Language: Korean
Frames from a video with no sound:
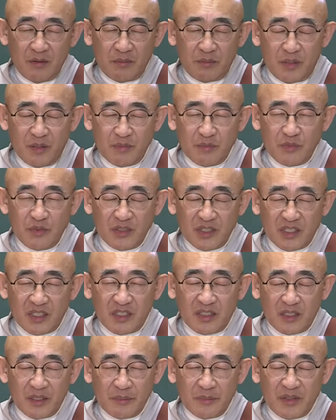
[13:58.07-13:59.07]

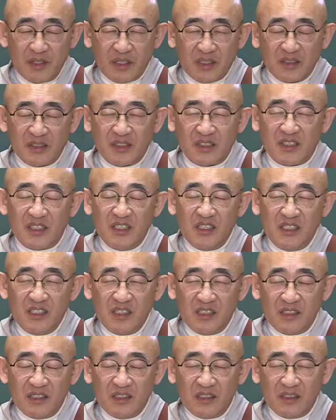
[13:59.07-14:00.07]
법문이기 때문에 그
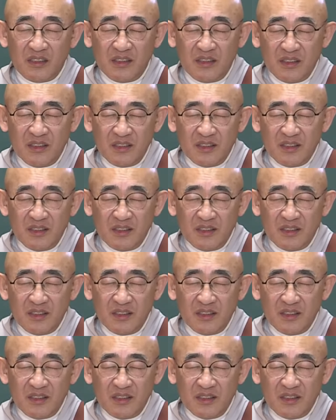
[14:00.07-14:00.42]
진리를